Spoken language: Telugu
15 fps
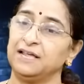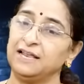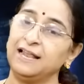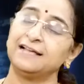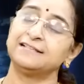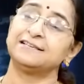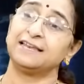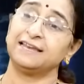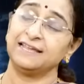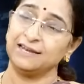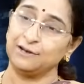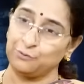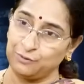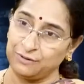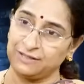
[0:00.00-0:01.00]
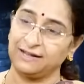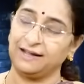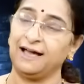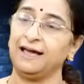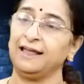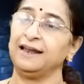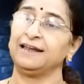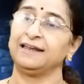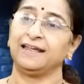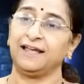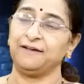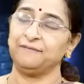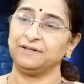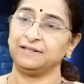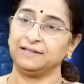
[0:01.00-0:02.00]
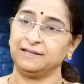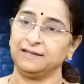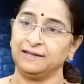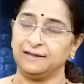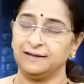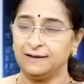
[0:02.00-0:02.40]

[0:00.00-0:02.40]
ఇలా జరిగిన కొంతకాలానికి ఏమైంది